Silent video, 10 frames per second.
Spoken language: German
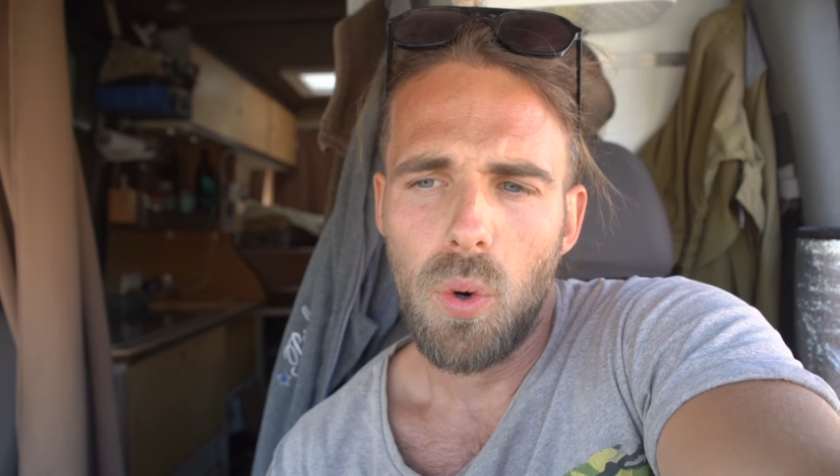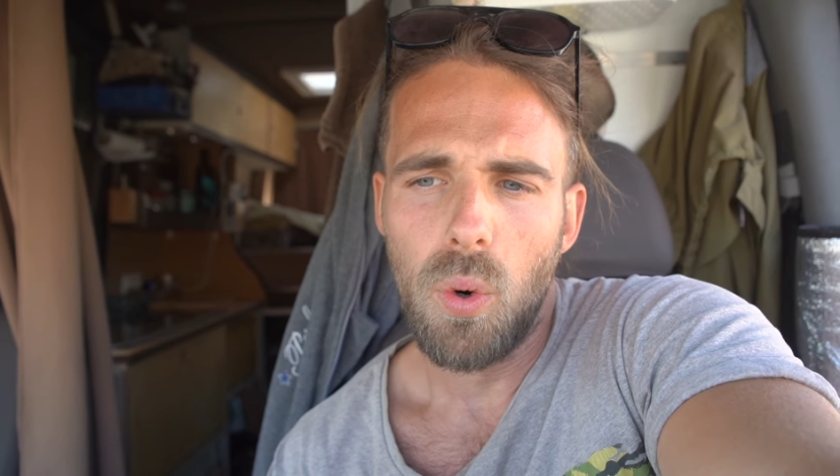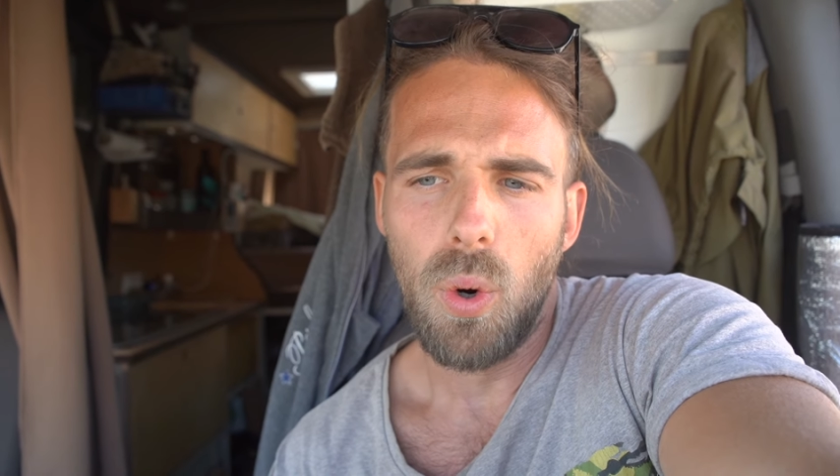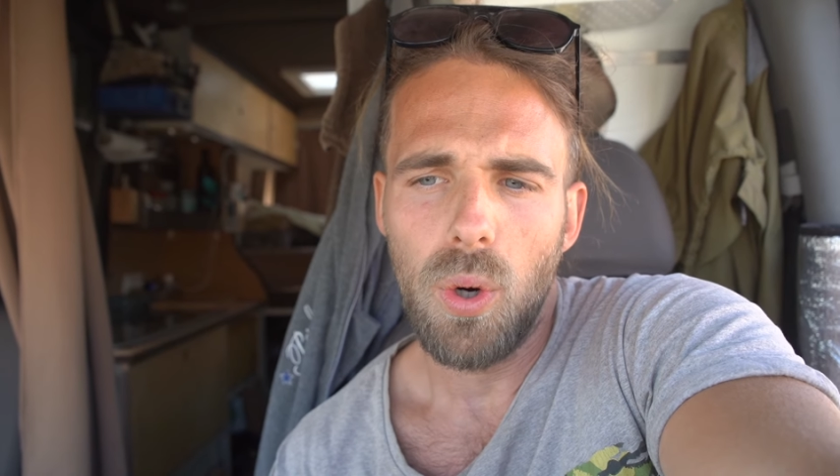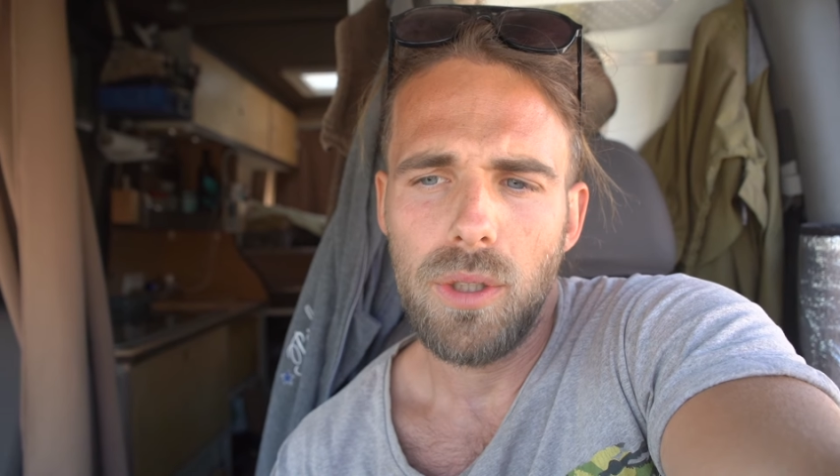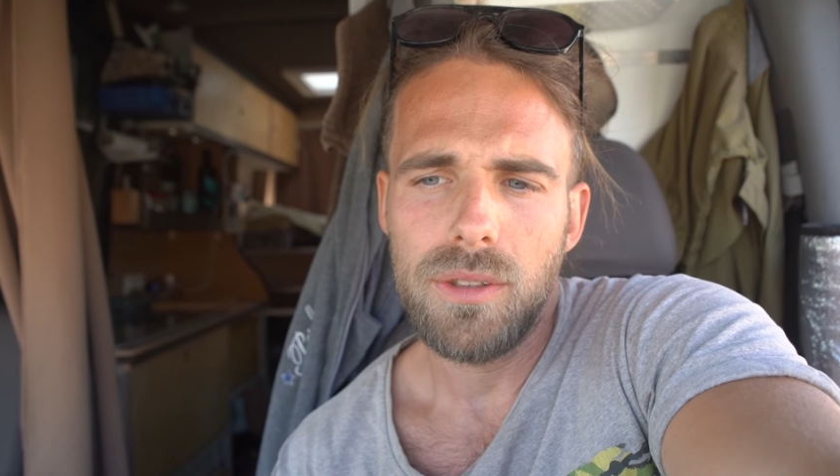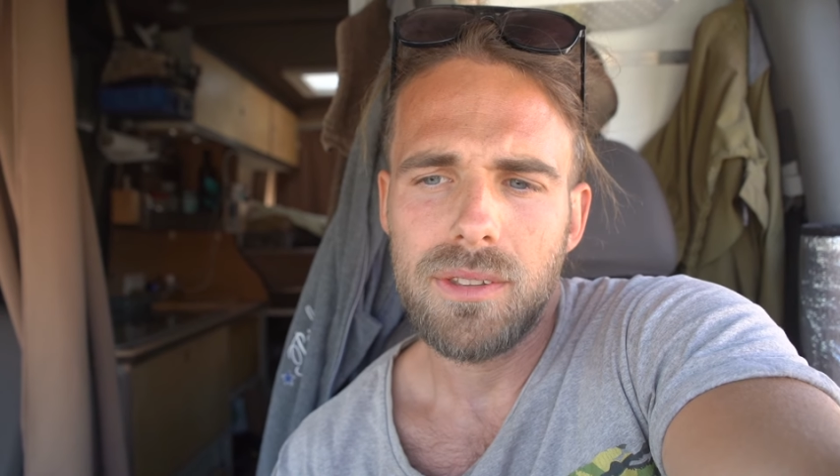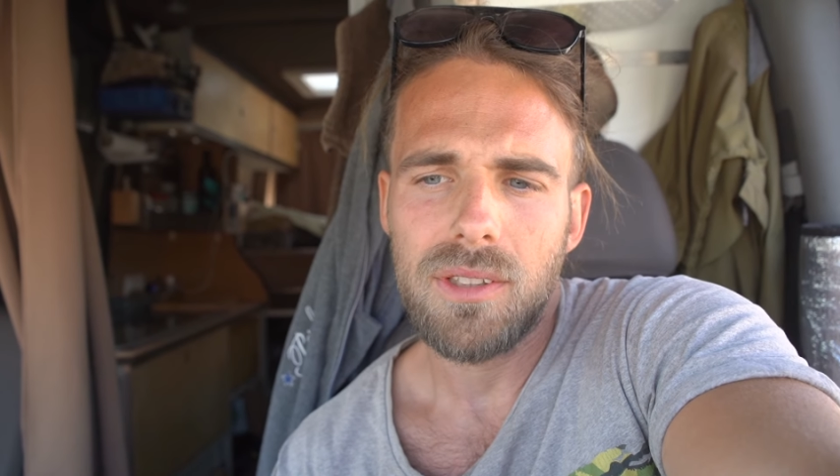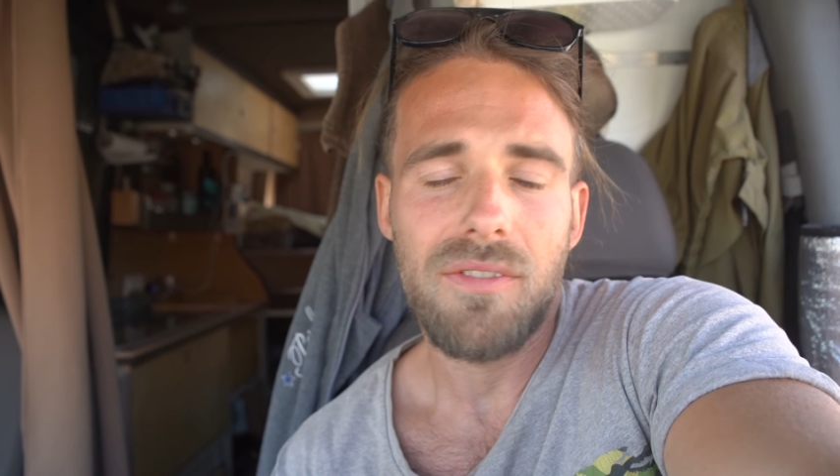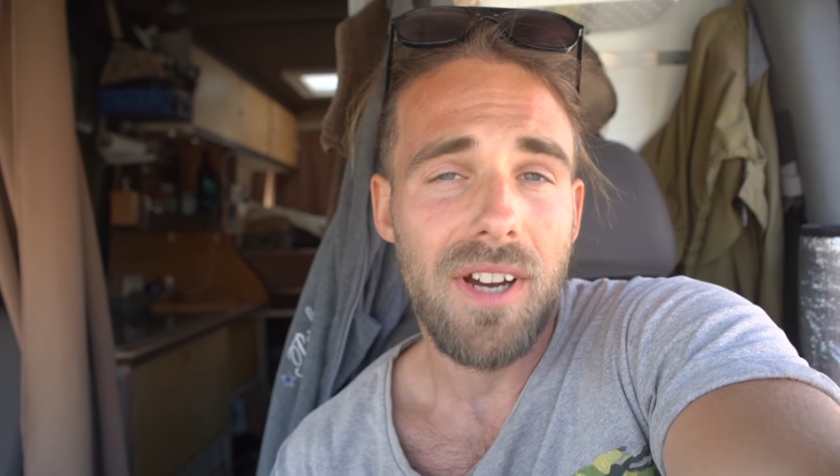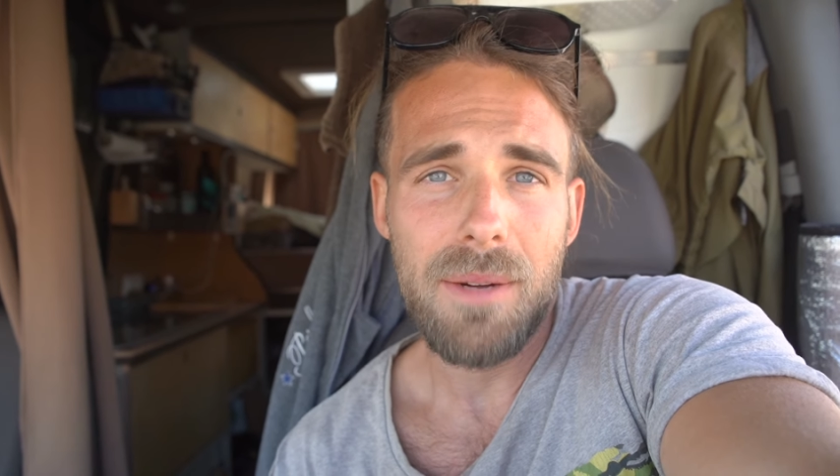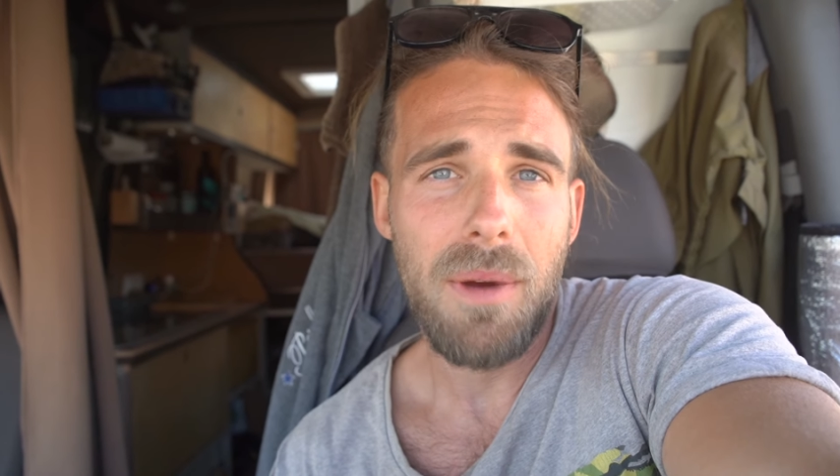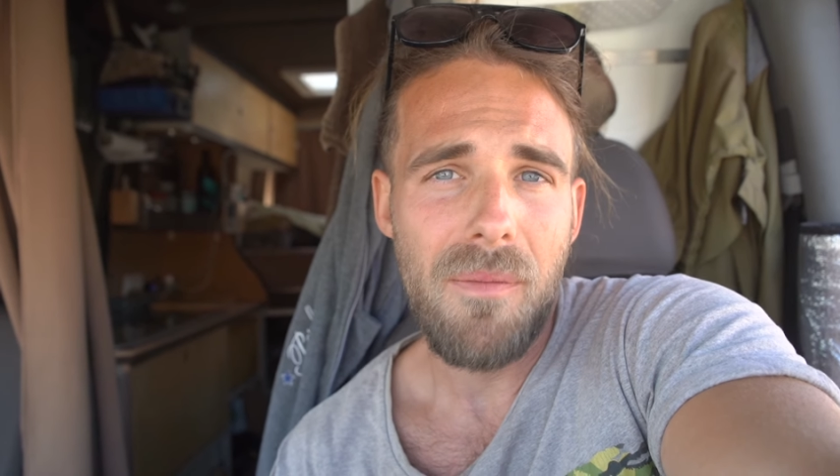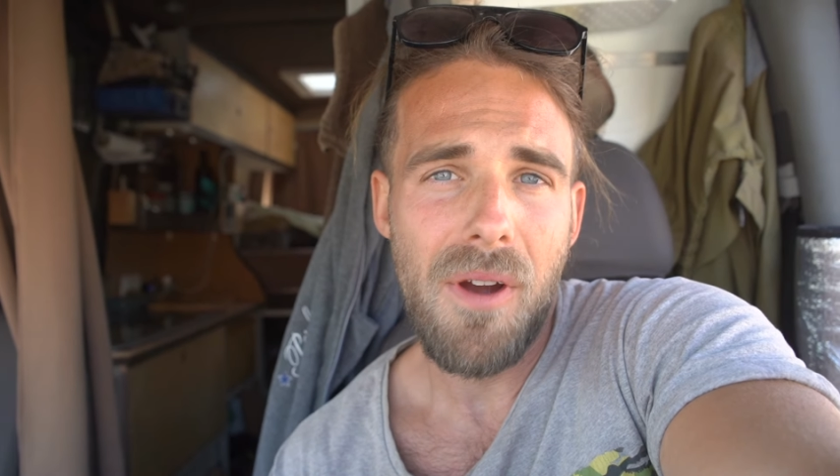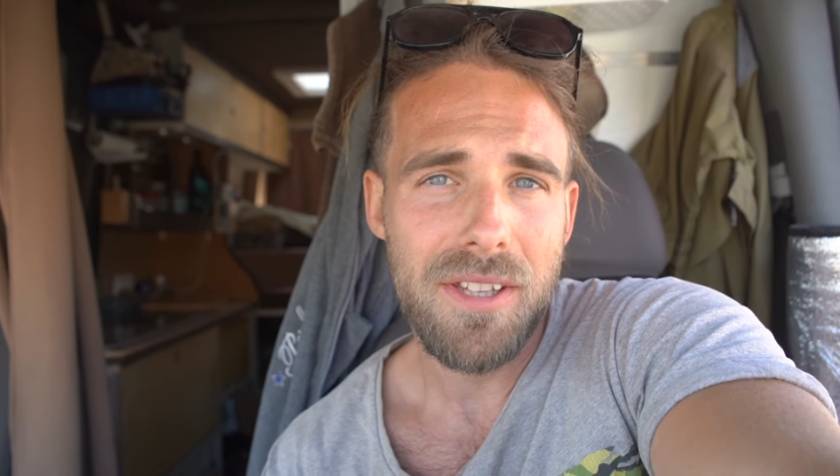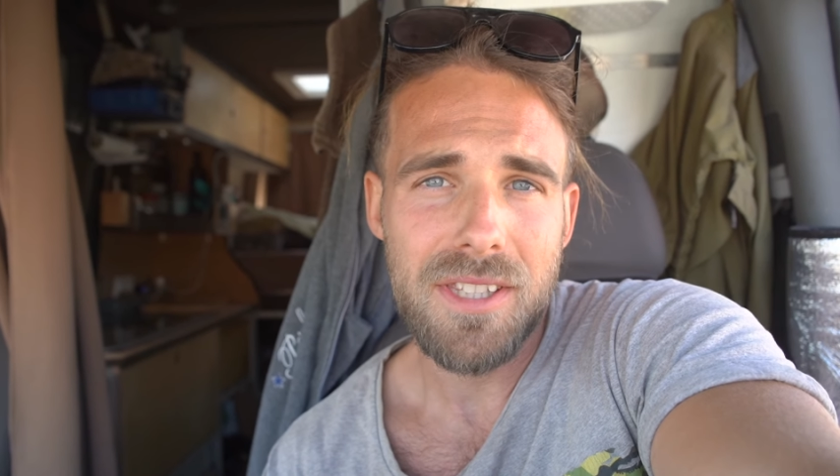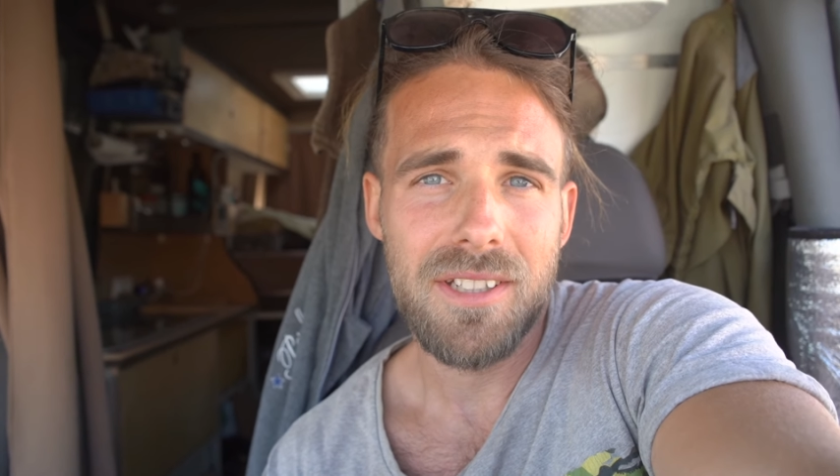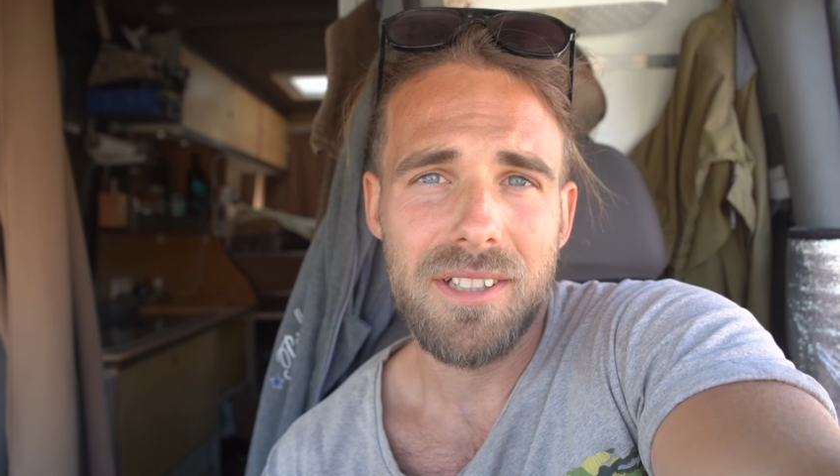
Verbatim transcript: Und auf einem haben wir jetzt äh,